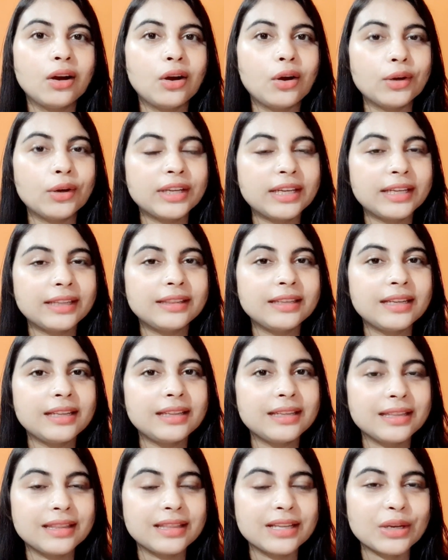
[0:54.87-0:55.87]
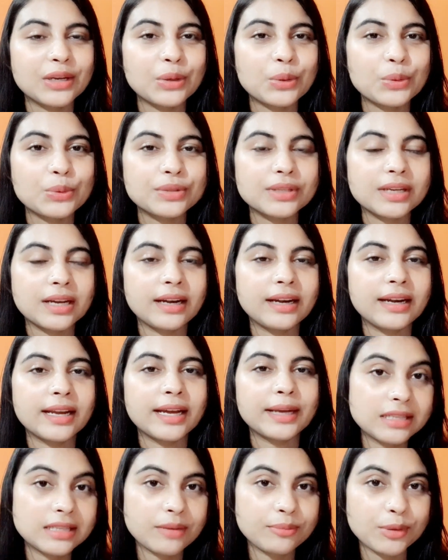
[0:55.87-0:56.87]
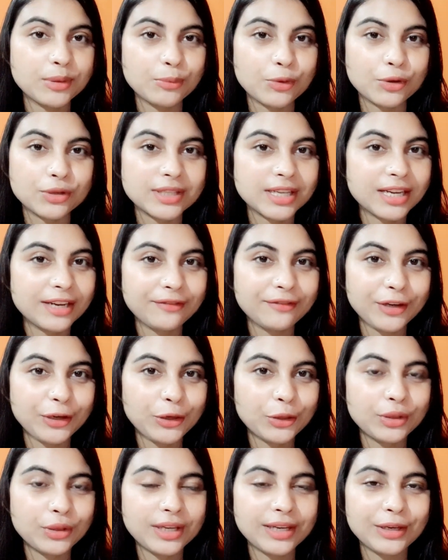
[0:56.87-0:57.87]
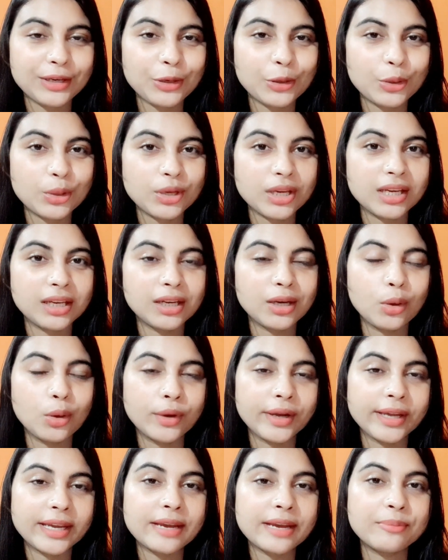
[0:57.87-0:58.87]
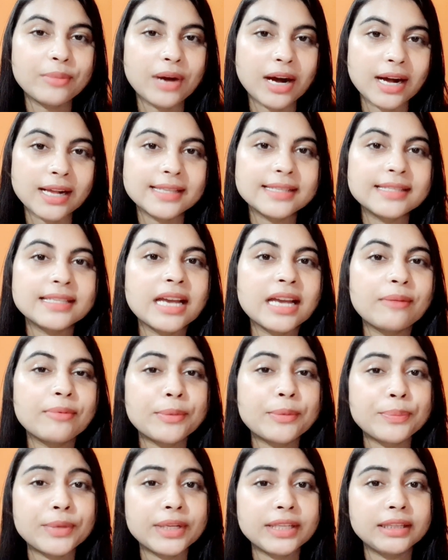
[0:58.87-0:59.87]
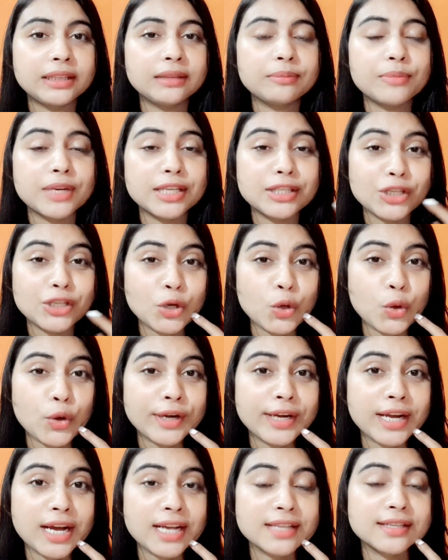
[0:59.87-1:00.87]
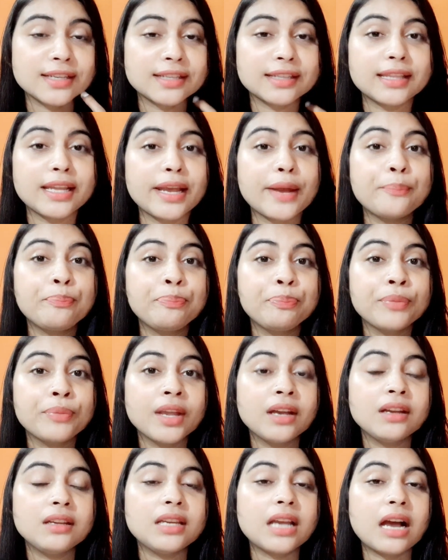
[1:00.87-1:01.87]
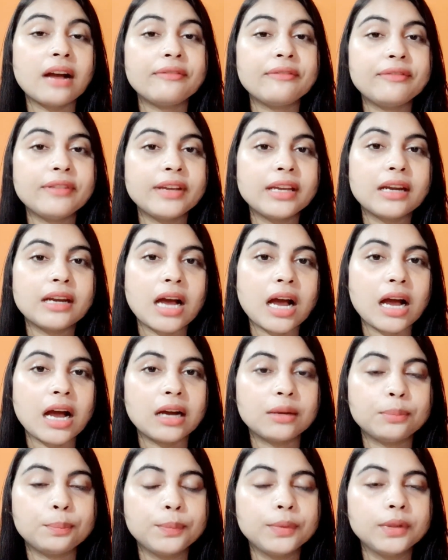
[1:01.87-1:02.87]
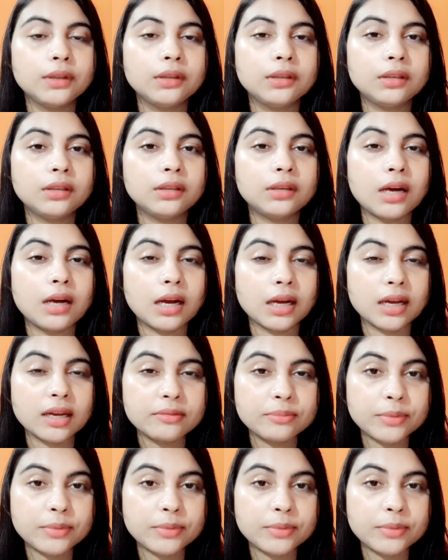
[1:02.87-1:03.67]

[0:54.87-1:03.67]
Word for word: और कितने दिन तक यूज़ करना है हमने बहुत सारी वीडियो देखी होंगी कि घोड़े के बाल से आप अपने मस्से को हटा सकते हैं या फिर आप अगर